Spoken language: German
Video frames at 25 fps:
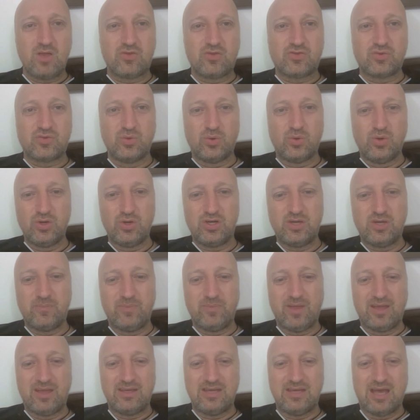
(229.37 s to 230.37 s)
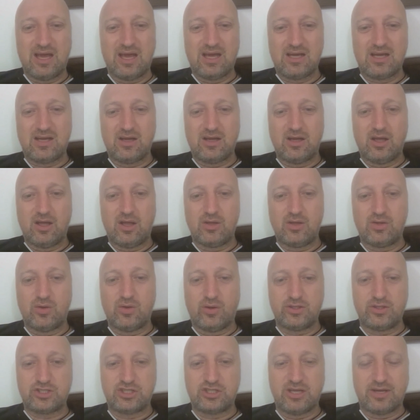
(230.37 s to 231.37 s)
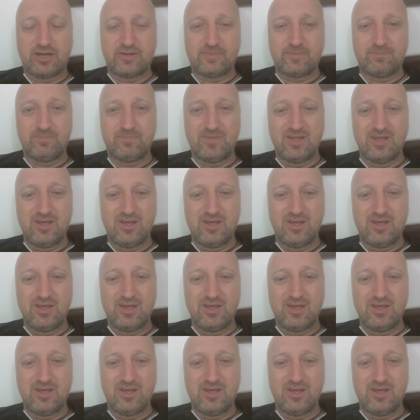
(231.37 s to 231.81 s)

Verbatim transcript: zurück nach Deutschland.